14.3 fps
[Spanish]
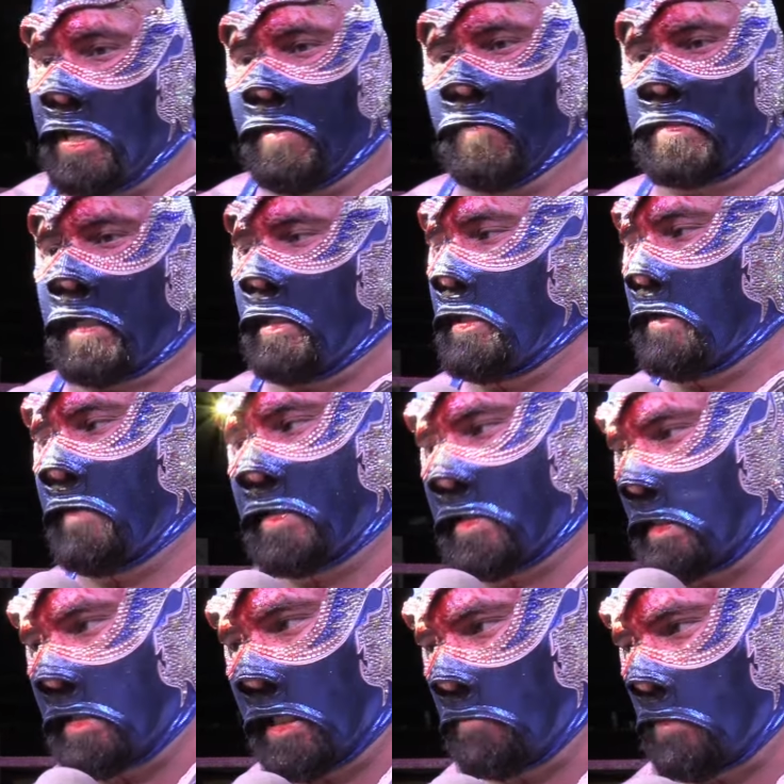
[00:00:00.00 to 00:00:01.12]
iba a salir avante
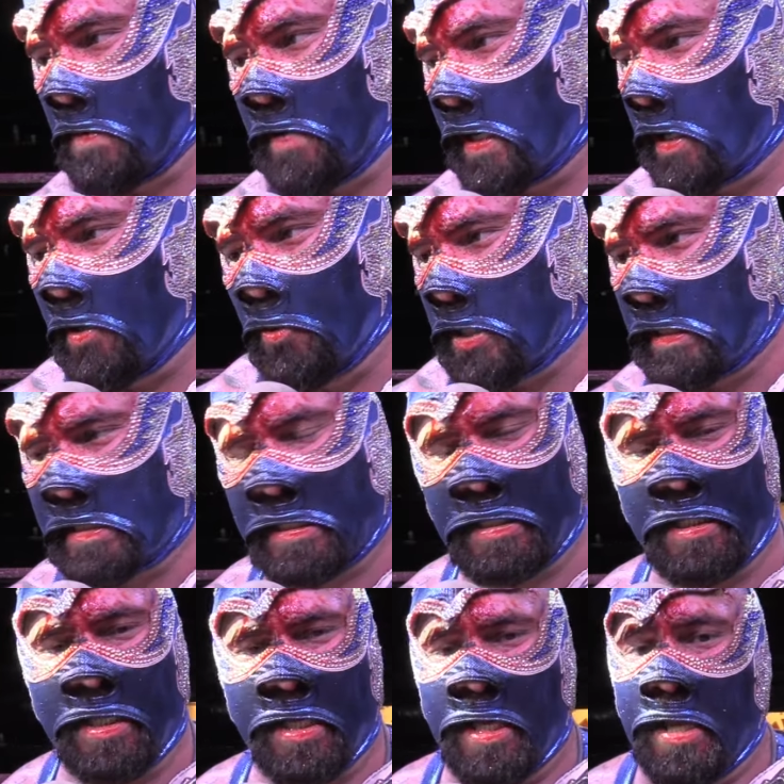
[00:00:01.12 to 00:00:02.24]
desde las primeras luchas.
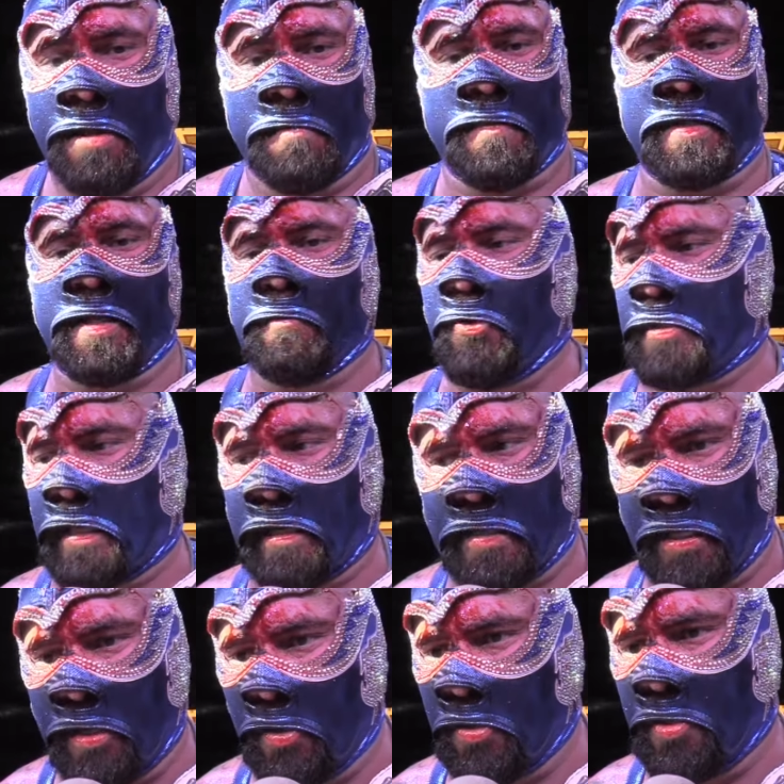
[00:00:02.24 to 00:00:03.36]
Venía muy
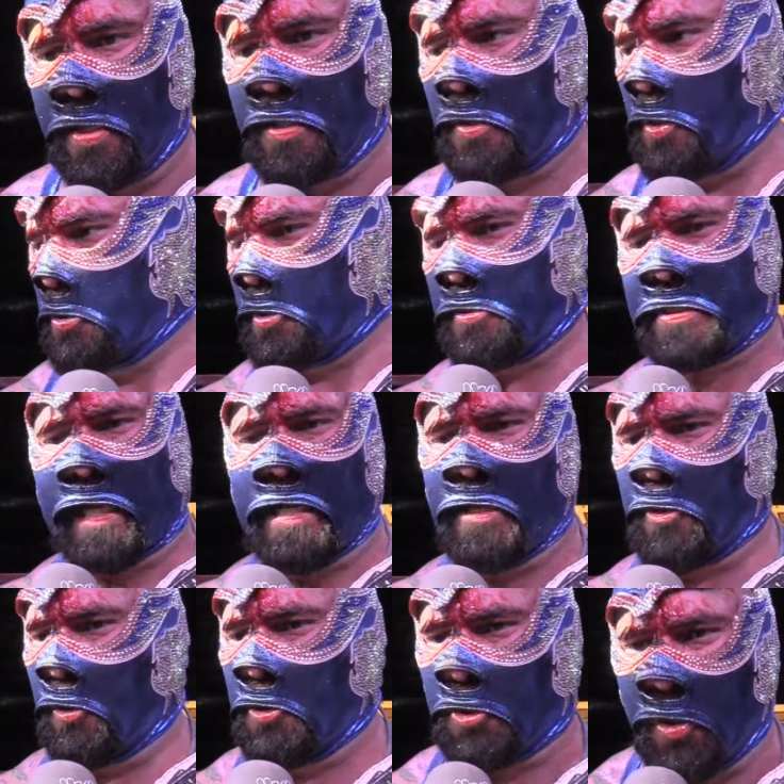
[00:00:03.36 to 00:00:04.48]
tranquilo, incluso salí
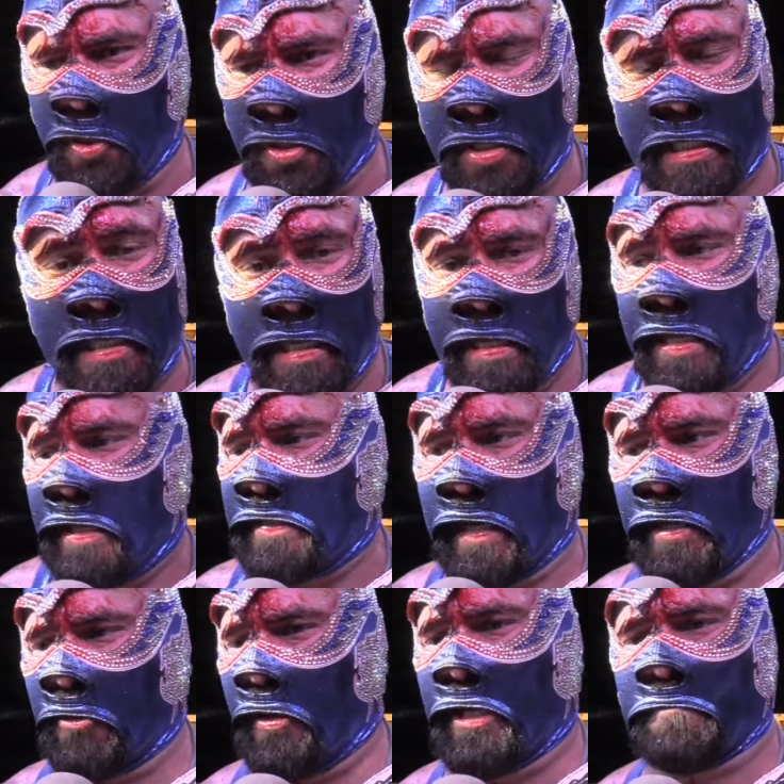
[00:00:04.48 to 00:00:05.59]
con todo.
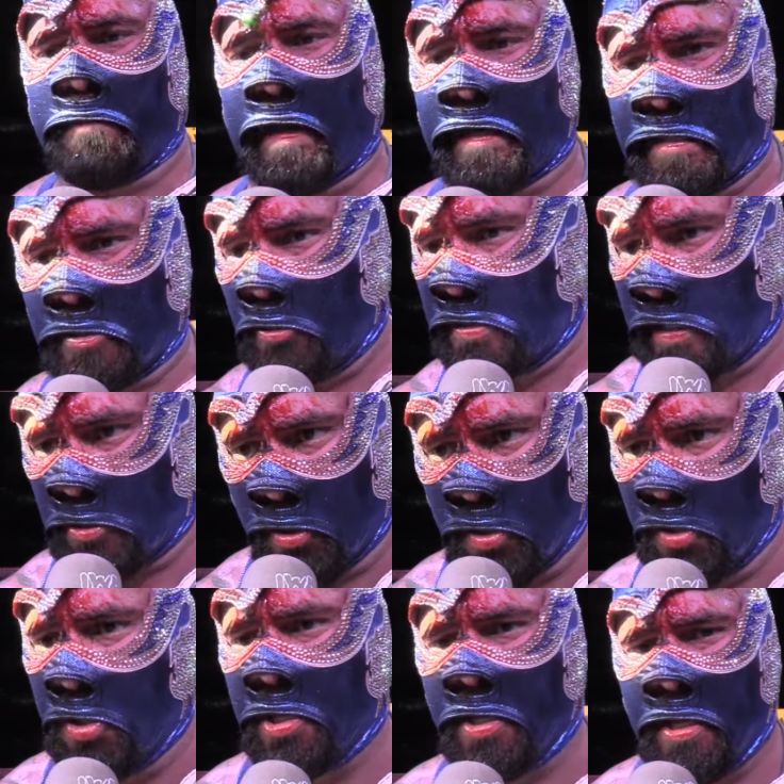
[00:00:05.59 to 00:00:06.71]
Salí con las parcas contra
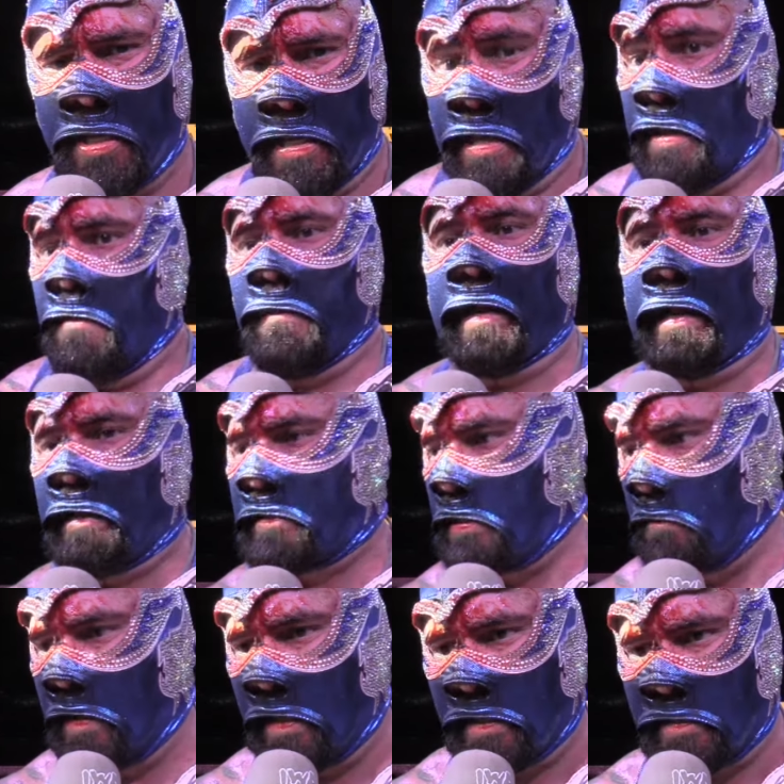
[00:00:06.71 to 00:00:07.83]
todo. Me
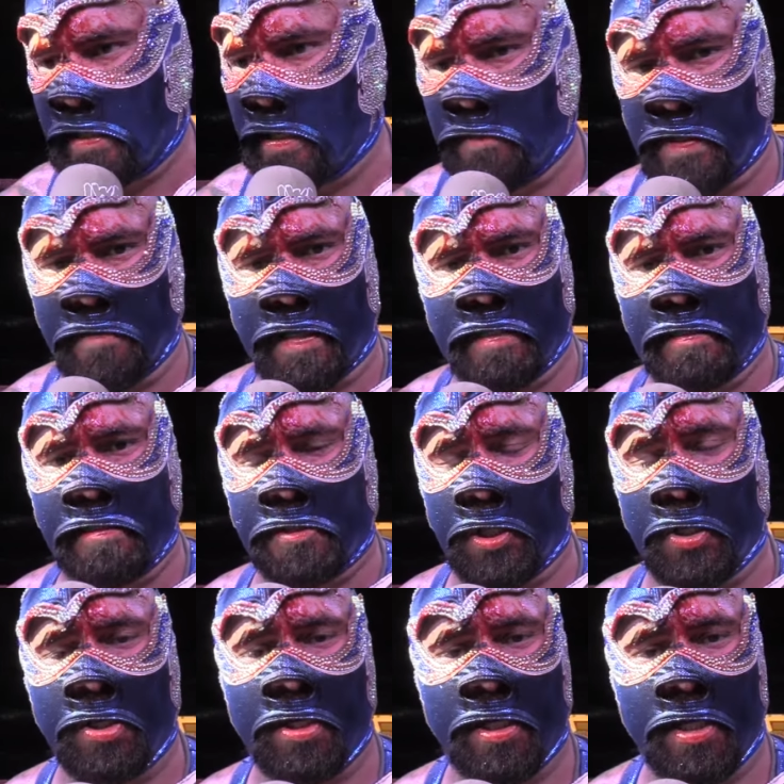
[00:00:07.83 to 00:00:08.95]
lastimé desde el primer inicio